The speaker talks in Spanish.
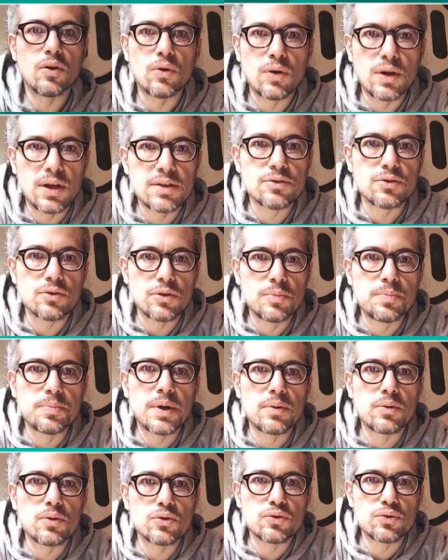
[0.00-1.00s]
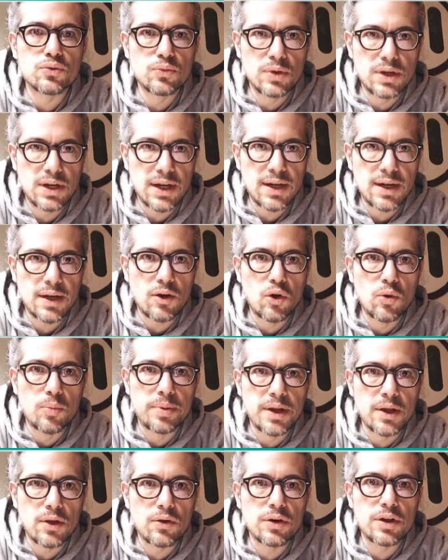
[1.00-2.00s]
Hola, soy Pablo Zuca,
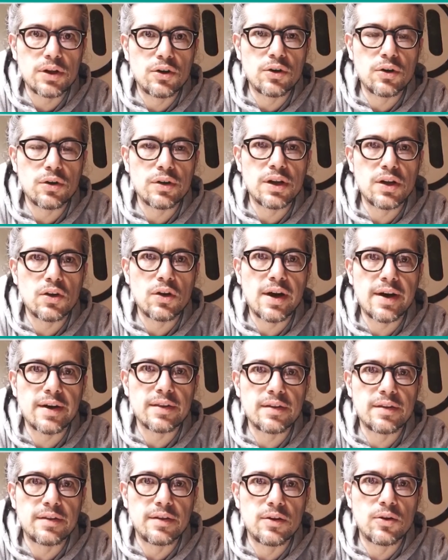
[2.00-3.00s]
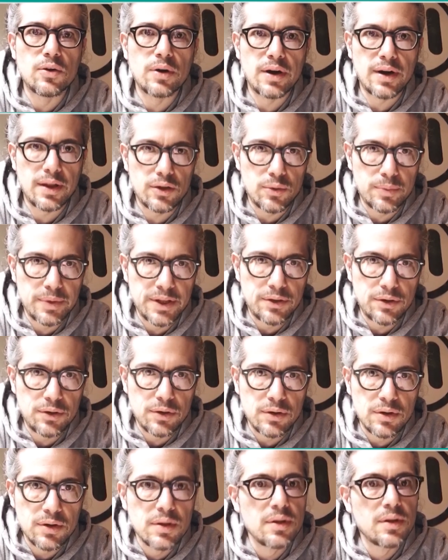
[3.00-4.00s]
operador y coordinador artístico en Radio
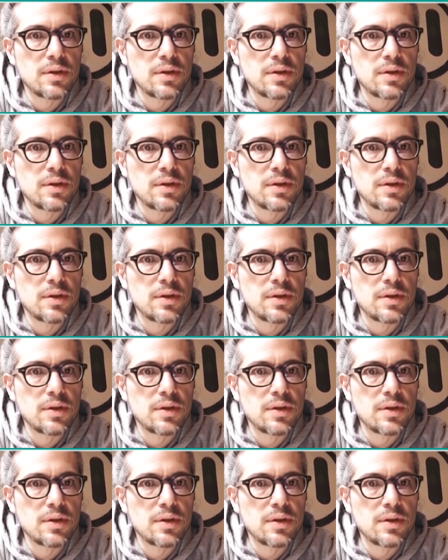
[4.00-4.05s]
Metro.